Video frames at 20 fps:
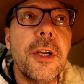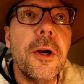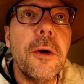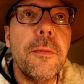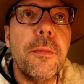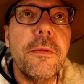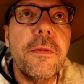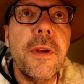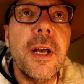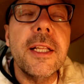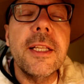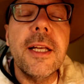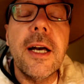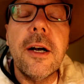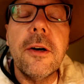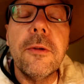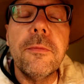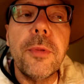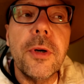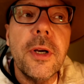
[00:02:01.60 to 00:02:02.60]
trochę
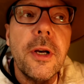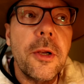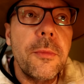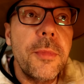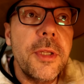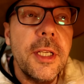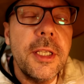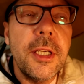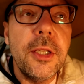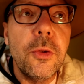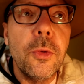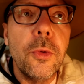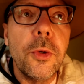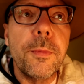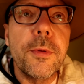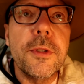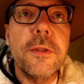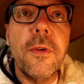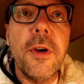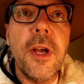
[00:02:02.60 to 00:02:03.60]
opowiada, on robi taki
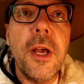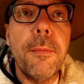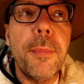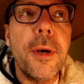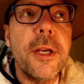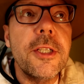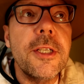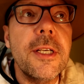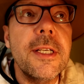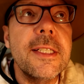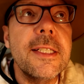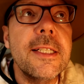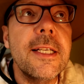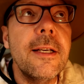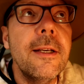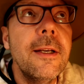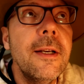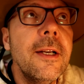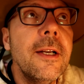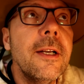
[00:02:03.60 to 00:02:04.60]
tour po swojej
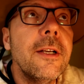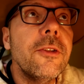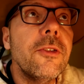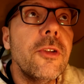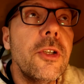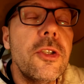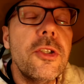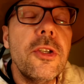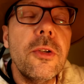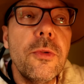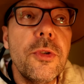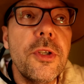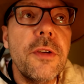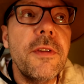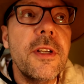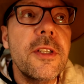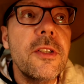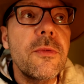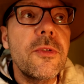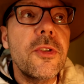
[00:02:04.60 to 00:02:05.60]
pasiece, no i ci
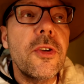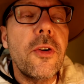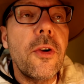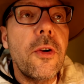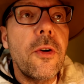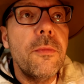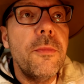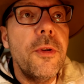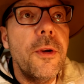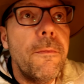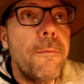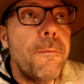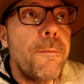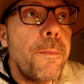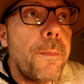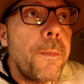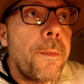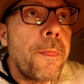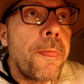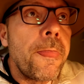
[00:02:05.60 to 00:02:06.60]
ludzie wiedzą co robią.
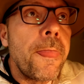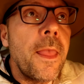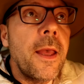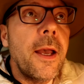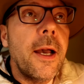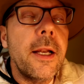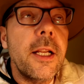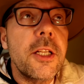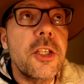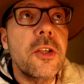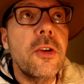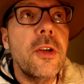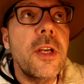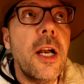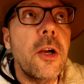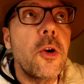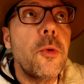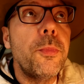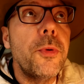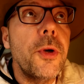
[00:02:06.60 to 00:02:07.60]
A dlaczego
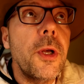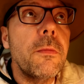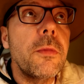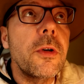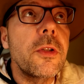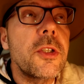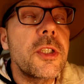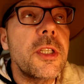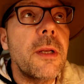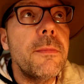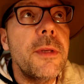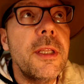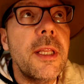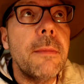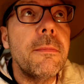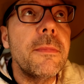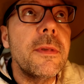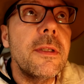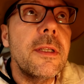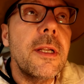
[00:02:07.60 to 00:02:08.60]
ja kupuję, bo ktoś tam mi
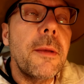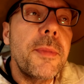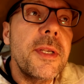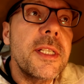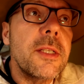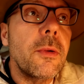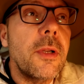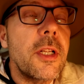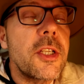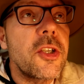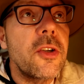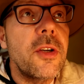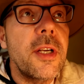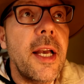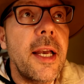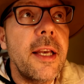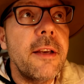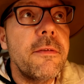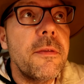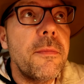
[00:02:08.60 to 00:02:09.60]
tam napisał, dlaczego
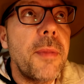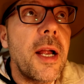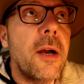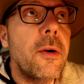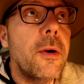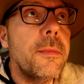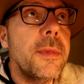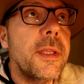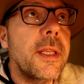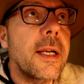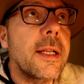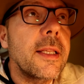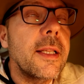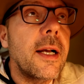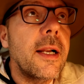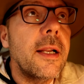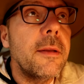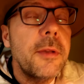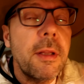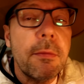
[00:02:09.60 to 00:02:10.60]
ja ich wybrałem i tak
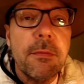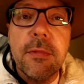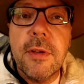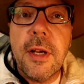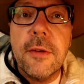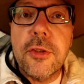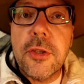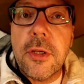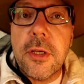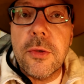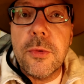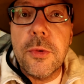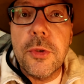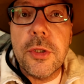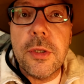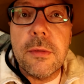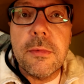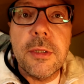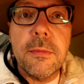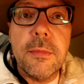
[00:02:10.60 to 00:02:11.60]
dalej, tam jak wczoraj
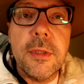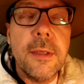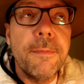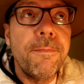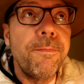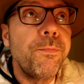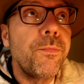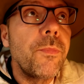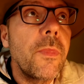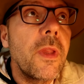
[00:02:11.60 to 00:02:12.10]
rzuciłem sobie